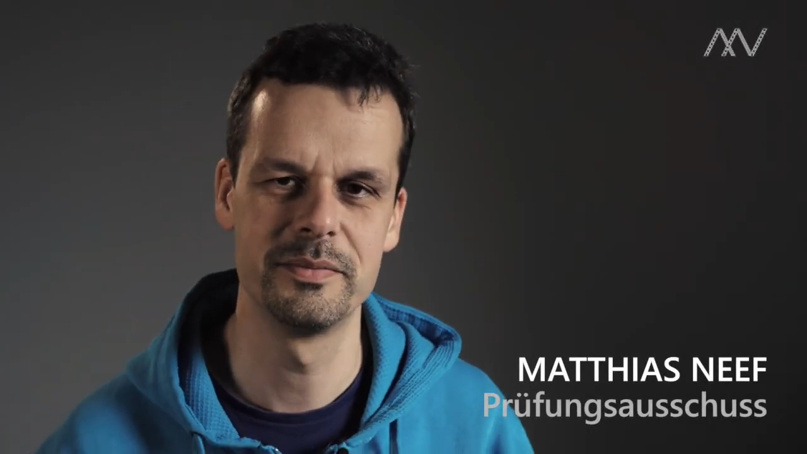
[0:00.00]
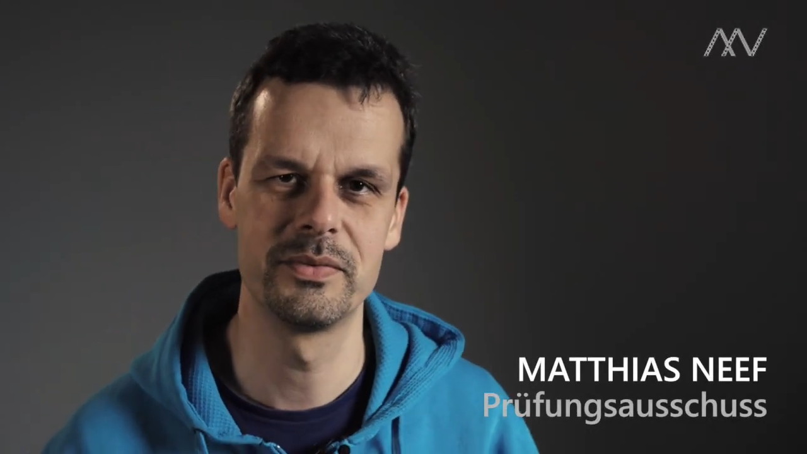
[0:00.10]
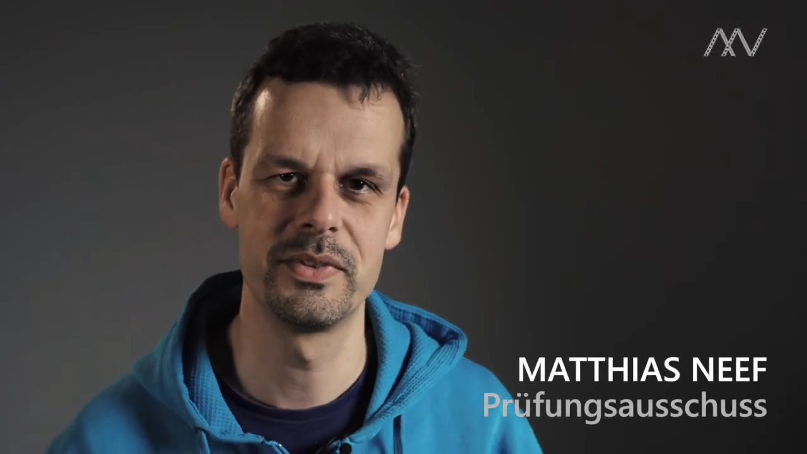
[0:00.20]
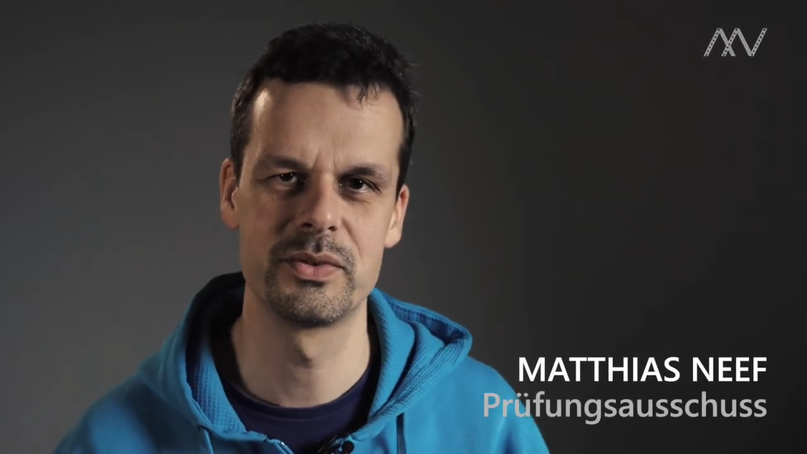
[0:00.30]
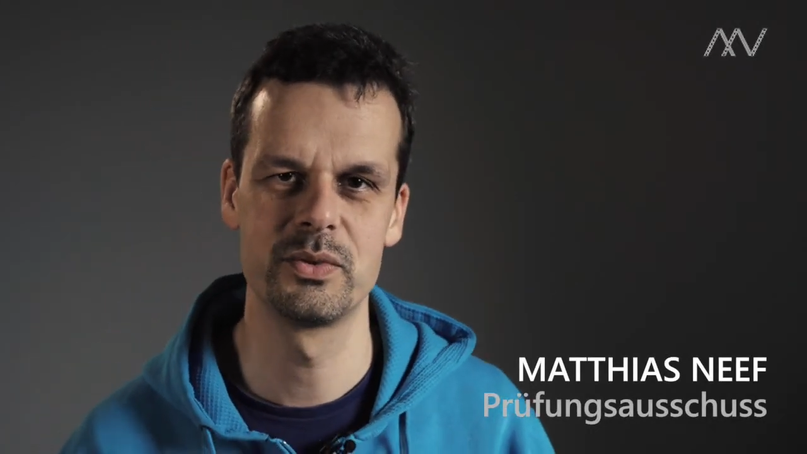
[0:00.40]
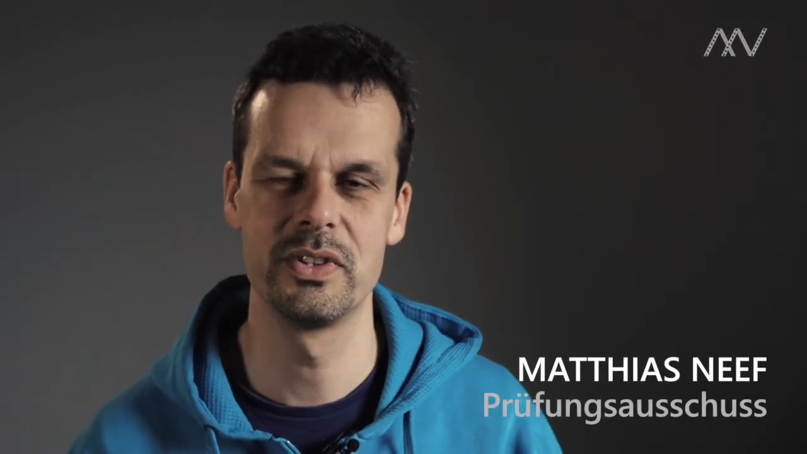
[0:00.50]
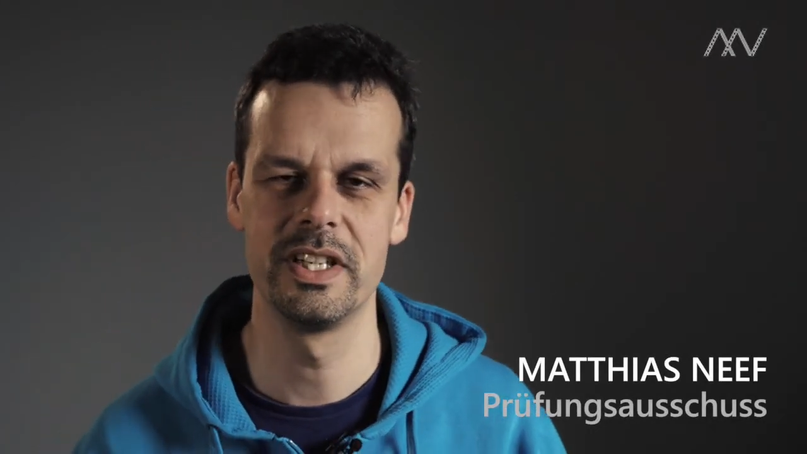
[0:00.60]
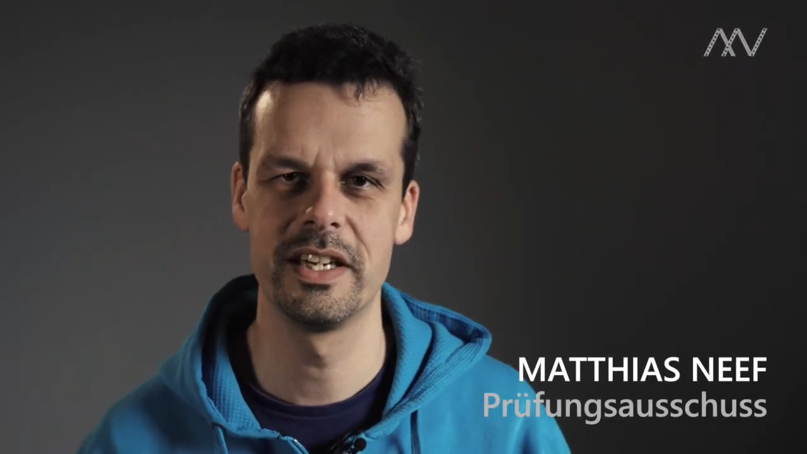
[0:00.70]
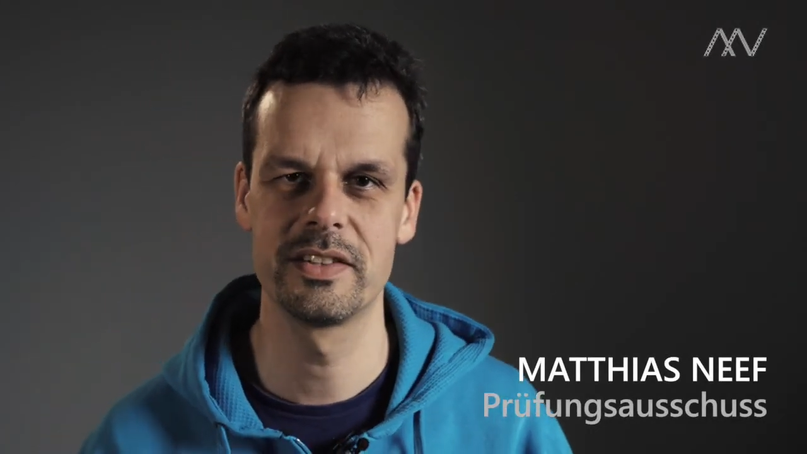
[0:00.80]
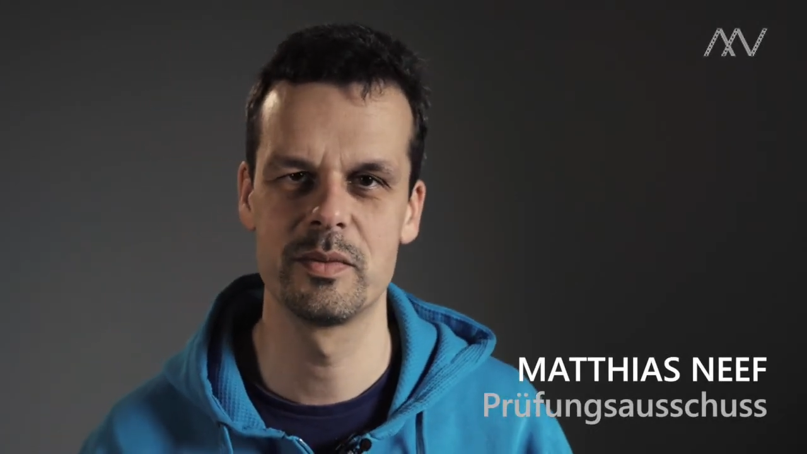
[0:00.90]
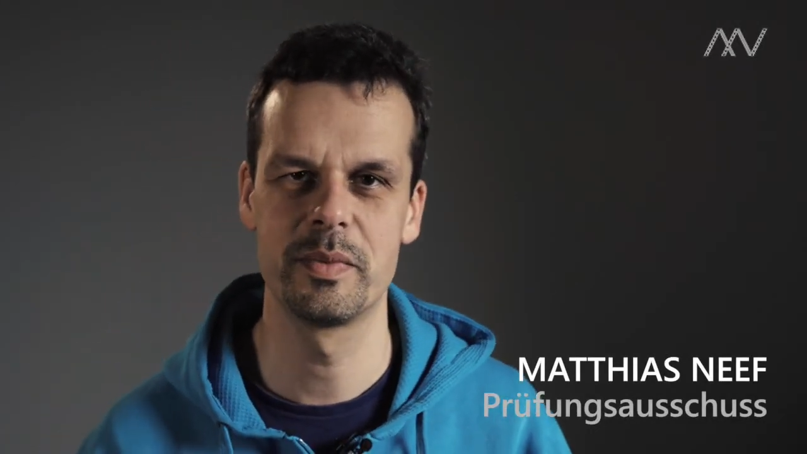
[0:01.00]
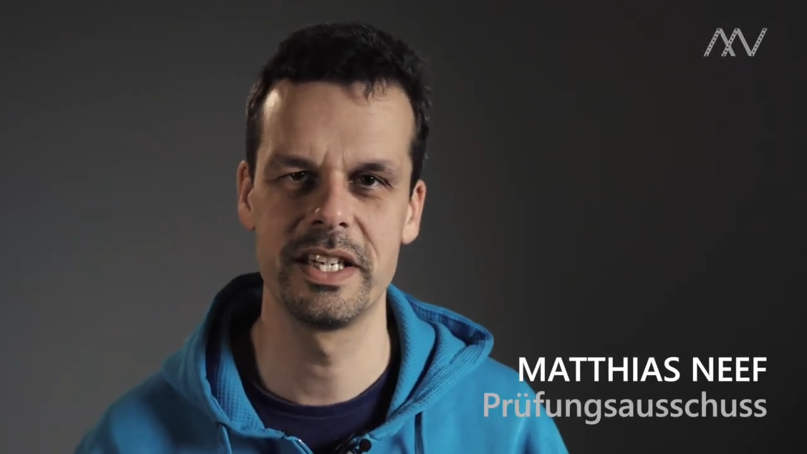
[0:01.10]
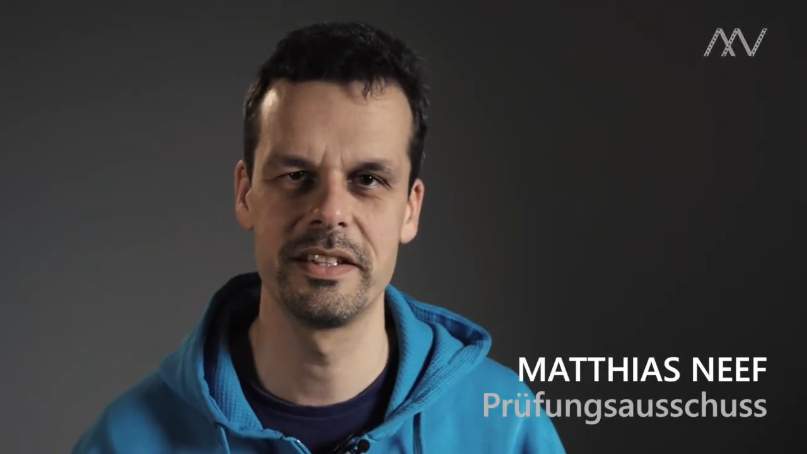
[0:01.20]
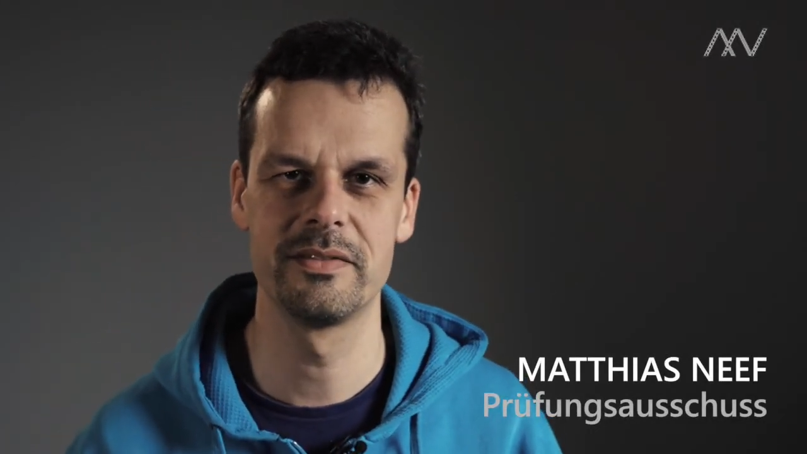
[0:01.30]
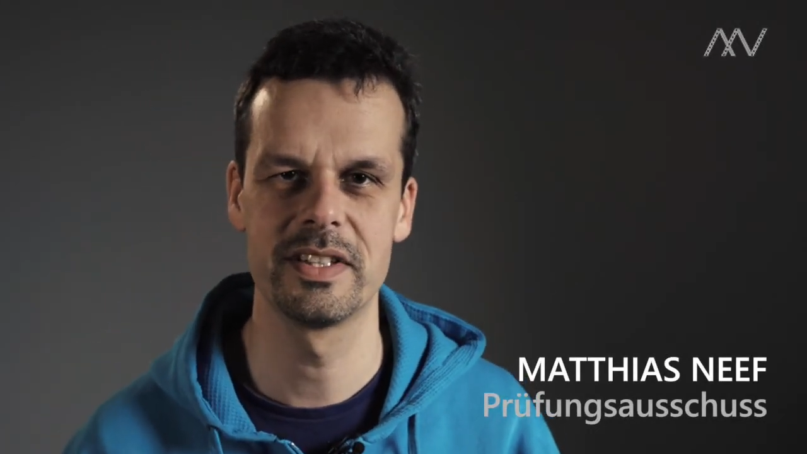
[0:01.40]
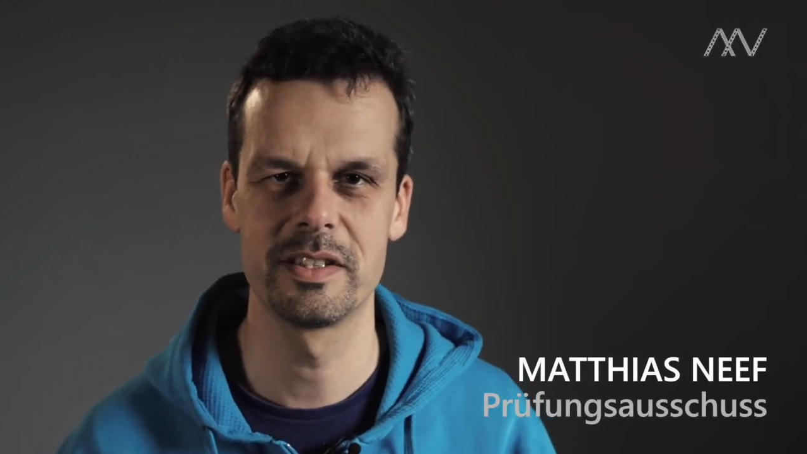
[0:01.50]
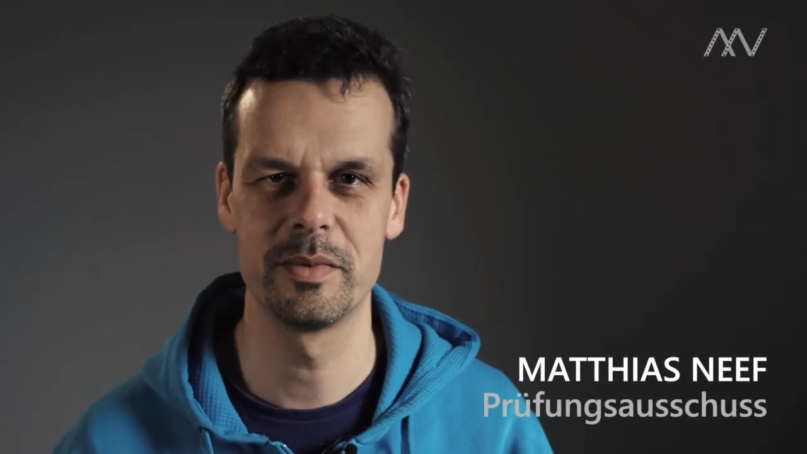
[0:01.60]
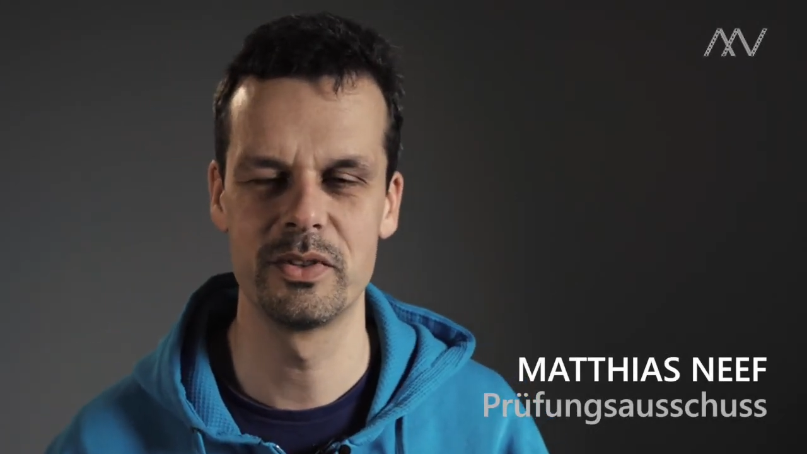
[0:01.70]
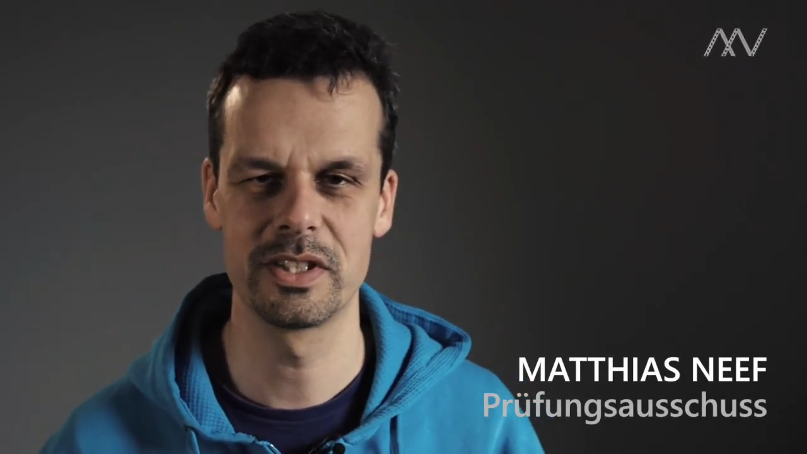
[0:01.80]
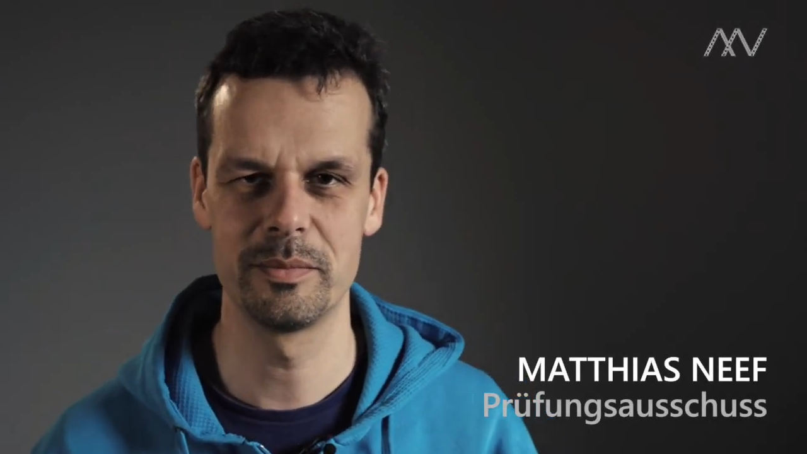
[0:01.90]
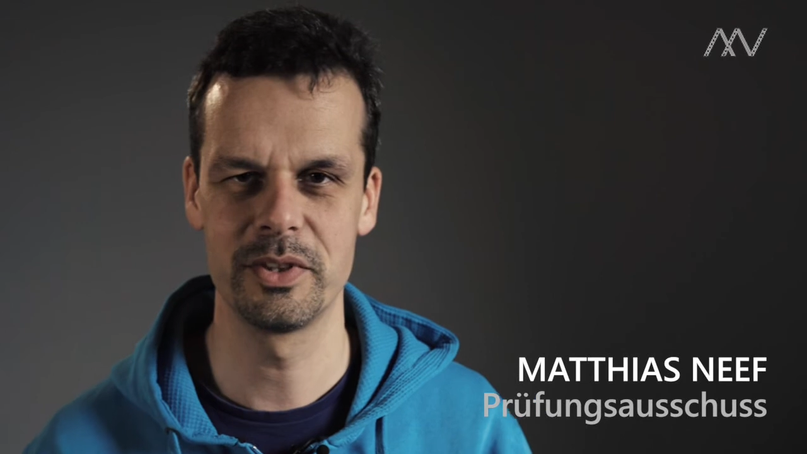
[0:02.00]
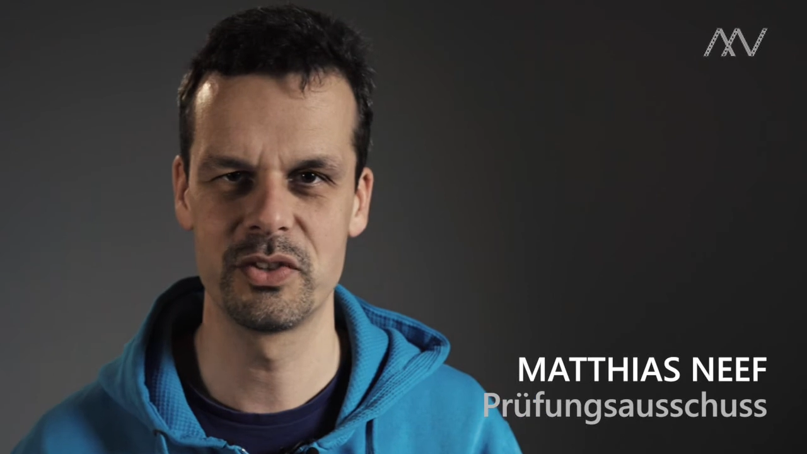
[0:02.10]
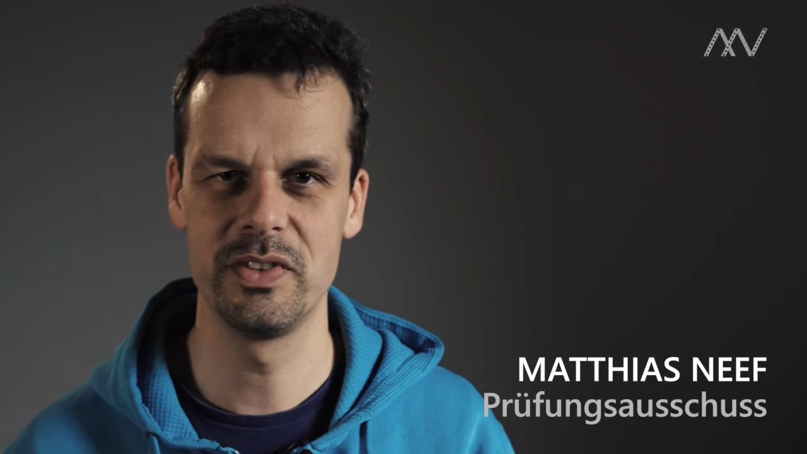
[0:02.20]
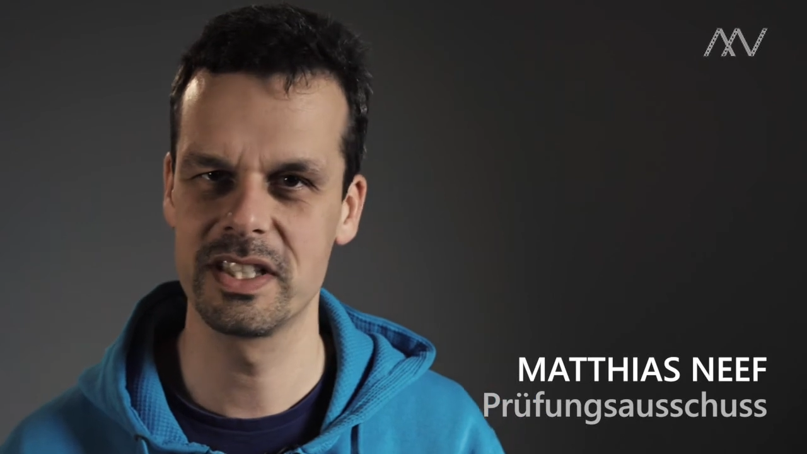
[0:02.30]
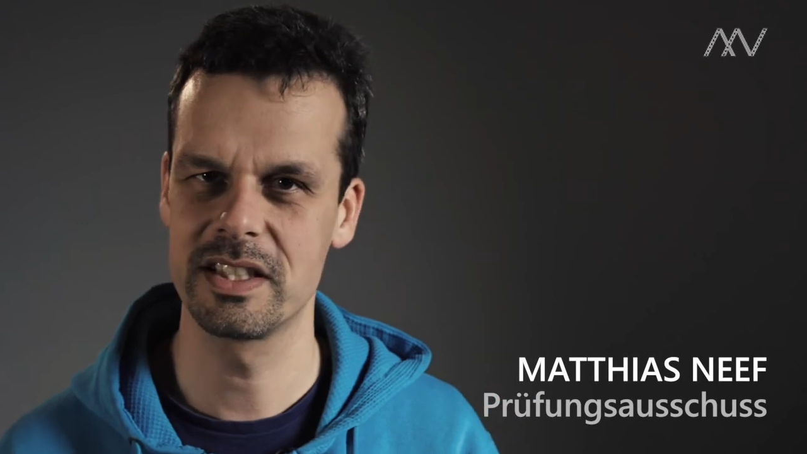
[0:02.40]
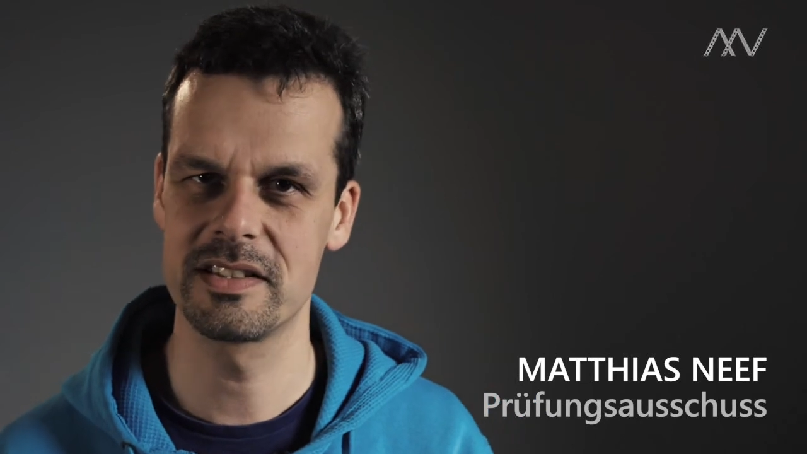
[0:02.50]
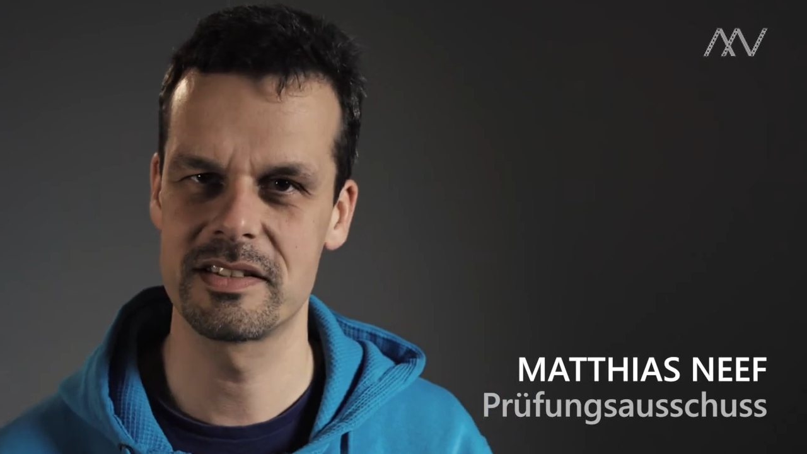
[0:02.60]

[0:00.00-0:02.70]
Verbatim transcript: versuche näher zu bringen, was aber unglaublich schwierig ist,